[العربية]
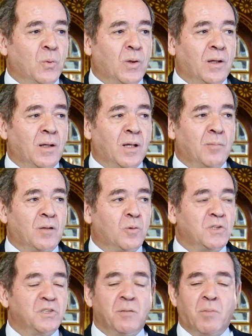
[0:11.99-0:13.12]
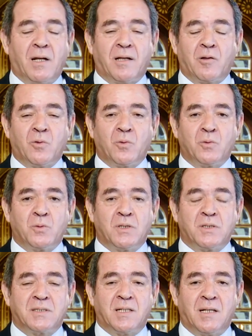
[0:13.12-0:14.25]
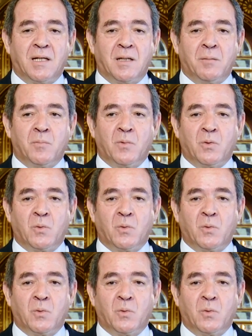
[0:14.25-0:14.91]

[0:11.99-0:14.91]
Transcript: وقبل كل شيء بلغت له السلام